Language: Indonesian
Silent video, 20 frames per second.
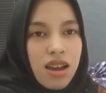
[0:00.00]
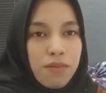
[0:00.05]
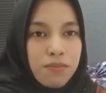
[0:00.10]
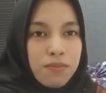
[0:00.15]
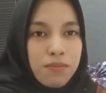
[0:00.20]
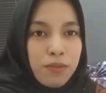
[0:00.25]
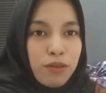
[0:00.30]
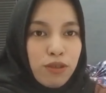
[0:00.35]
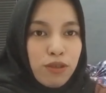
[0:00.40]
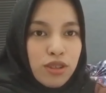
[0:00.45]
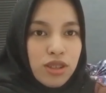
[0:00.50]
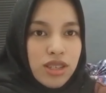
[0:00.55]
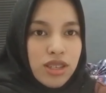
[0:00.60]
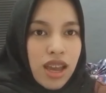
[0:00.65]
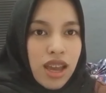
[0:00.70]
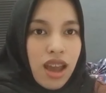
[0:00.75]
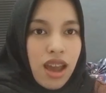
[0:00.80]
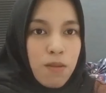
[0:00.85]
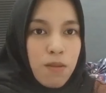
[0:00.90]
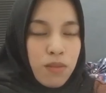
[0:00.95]
menurut
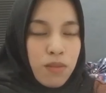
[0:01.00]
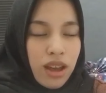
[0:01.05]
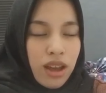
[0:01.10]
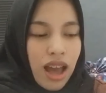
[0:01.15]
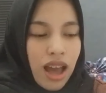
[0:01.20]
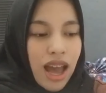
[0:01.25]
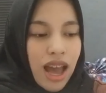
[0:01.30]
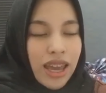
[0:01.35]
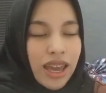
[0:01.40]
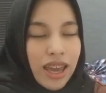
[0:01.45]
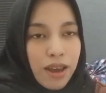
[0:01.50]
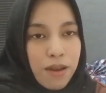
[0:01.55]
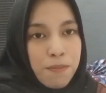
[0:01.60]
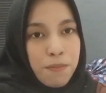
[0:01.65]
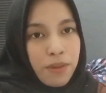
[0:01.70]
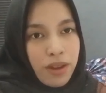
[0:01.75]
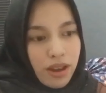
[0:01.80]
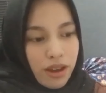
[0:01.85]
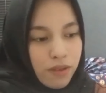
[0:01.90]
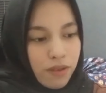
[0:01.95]
saya
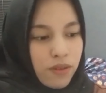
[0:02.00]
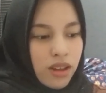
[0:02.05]
IMF